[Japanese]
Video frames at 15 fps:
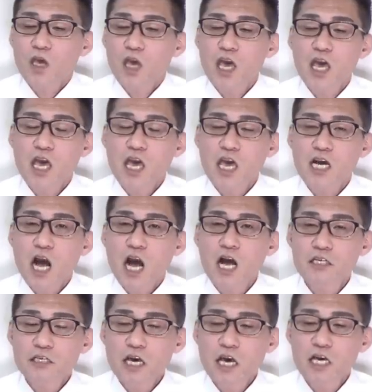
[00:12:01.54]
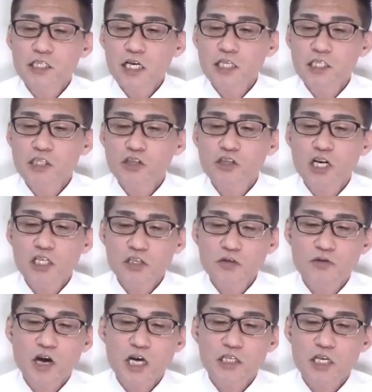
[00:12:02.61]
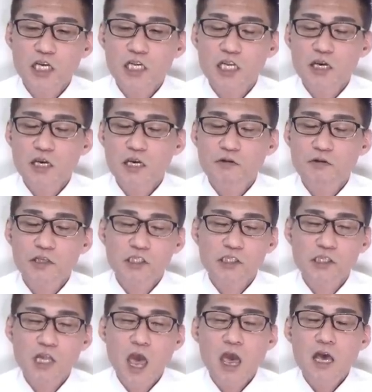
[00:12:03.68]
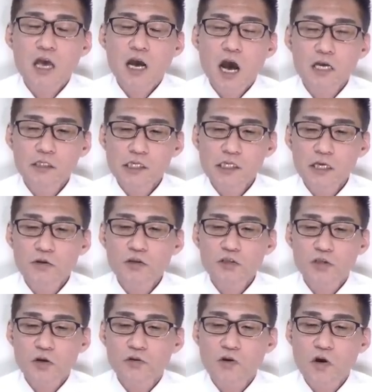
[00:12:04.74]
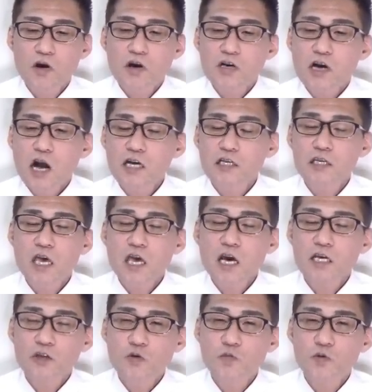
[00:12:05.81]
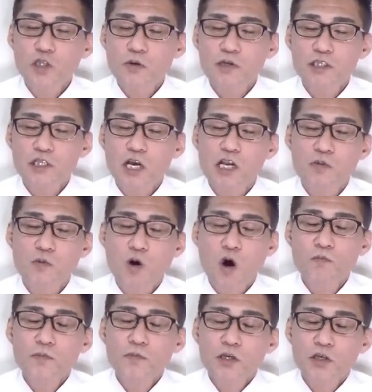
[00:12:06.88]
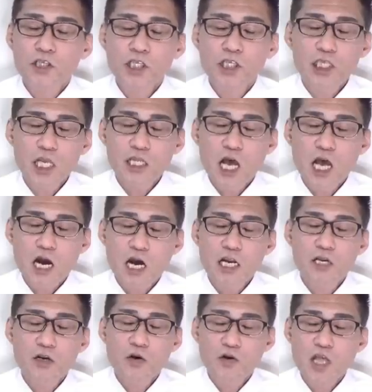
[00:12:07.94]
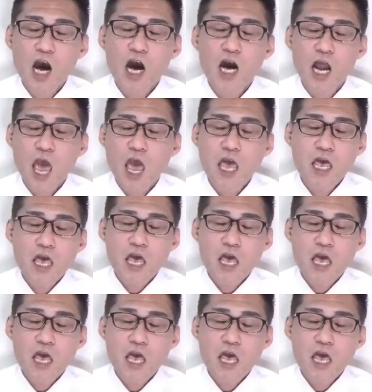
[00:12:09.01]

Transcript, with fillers: えー、関係先数箇所のガサ入れはですね、犯罪法上の関係かと思ってましたけれども、不自然な金の流れ、